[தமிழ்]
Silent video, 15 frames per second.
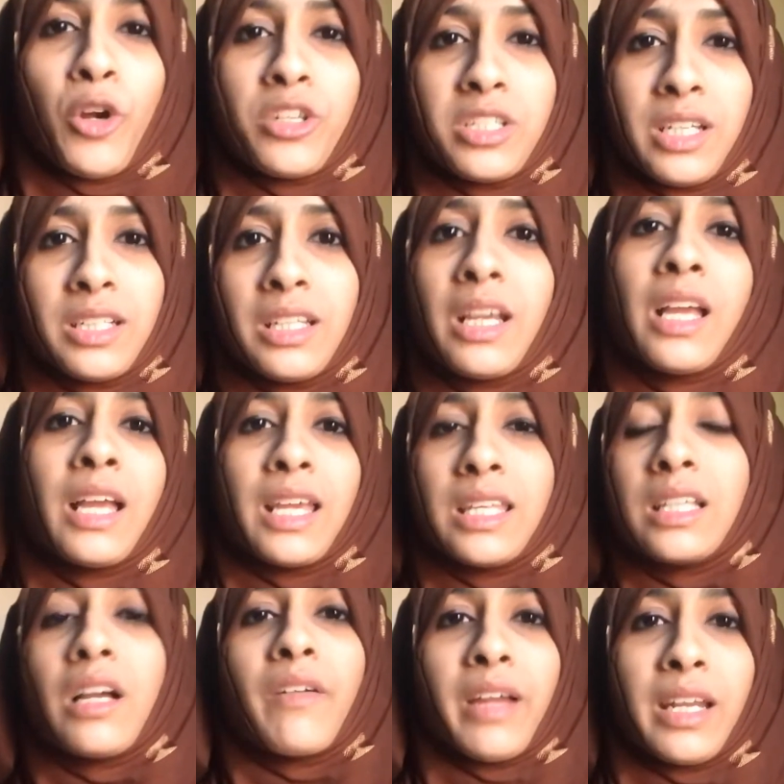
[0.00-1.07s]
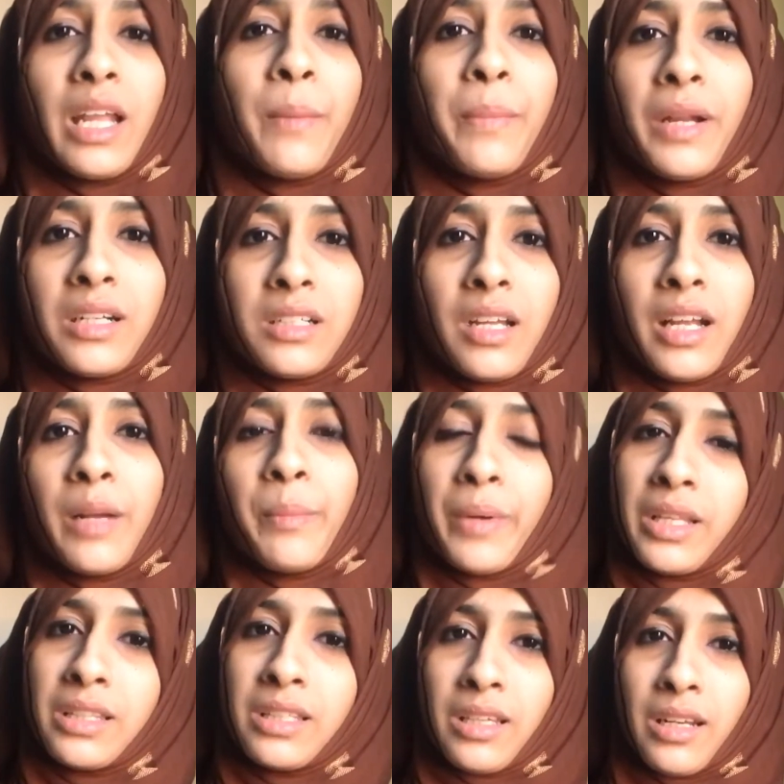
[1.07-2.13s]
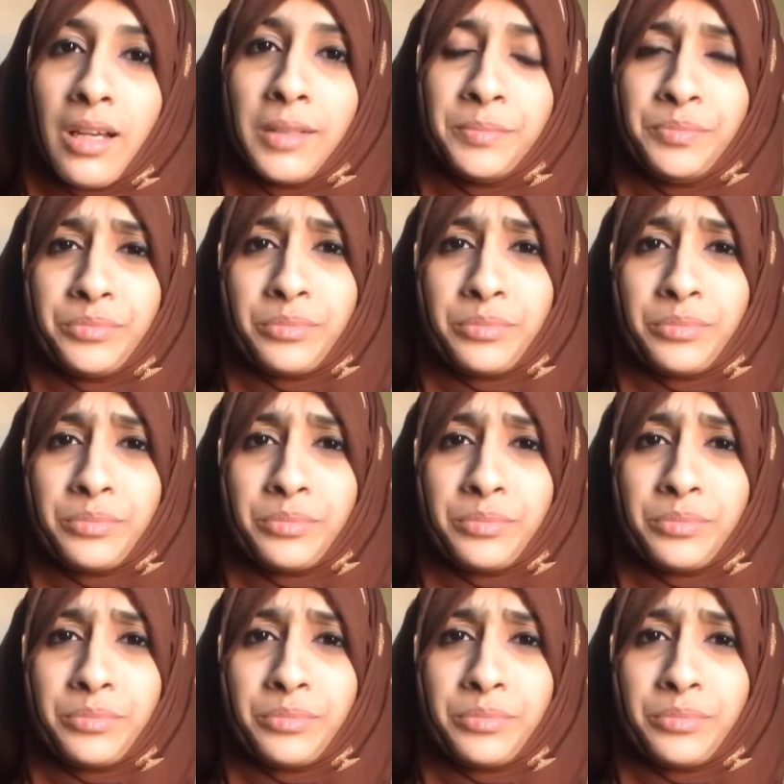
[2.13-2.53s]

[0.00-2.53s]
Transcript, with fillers: ப்ராஜெக்ட் இதுக்கு அவங்க என்ன பண்ணுறாங்கன்னு பார்த்தீங்கன்னா